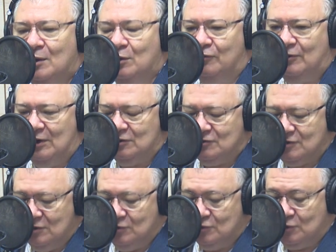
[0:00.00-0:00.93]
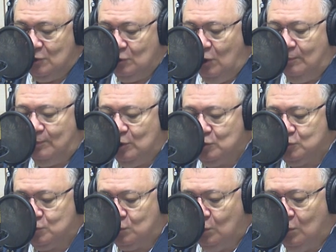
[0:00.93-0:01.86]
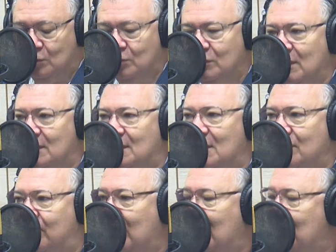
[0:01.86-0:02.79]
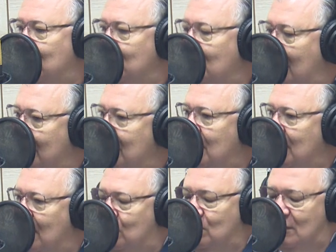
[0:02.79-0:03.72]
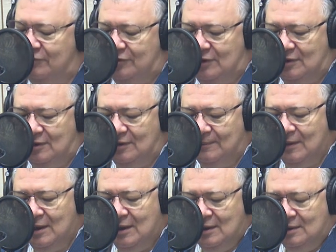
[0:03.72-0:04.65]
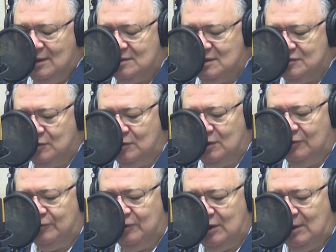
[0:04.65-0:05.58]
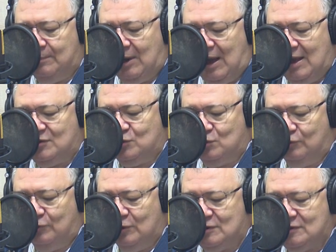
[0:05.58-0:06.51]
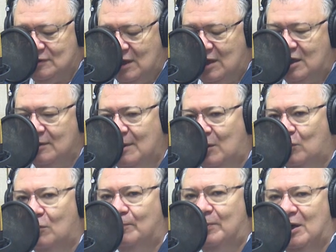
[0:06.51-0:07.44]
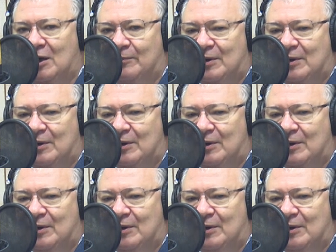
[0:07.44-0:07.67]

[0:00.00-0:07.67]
Louvado seja o Senhor por tudo que tem feito na minha e na tua vida. Nessa segunda-feira, abraço você que me acompanha